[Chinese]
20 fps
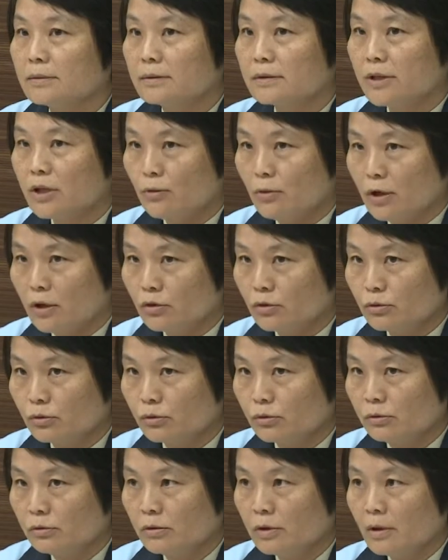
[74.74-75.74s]
契约
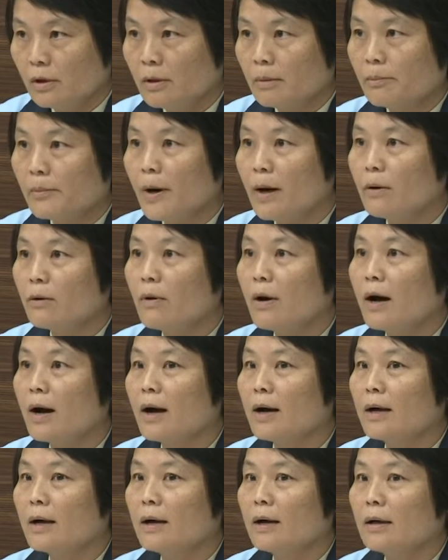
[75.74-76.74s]
书，包
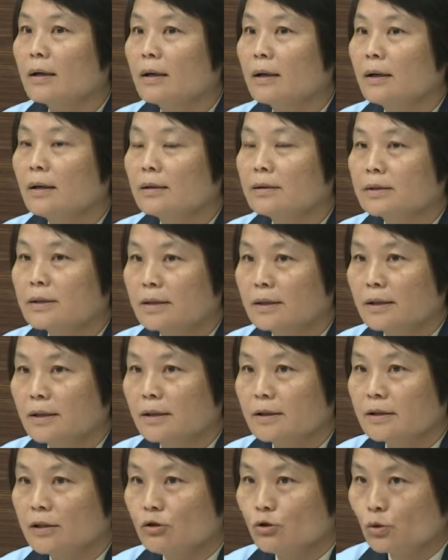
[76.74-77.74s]
括。这
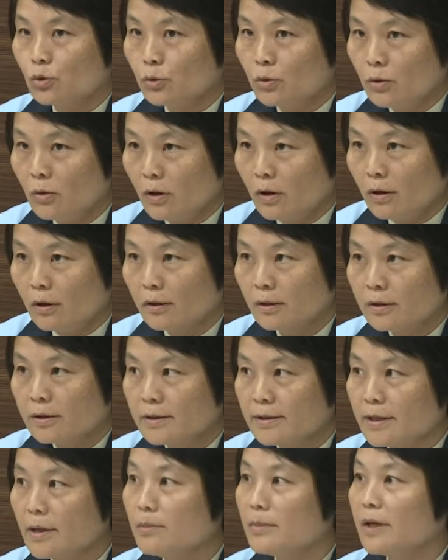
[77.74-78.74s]
个进出货证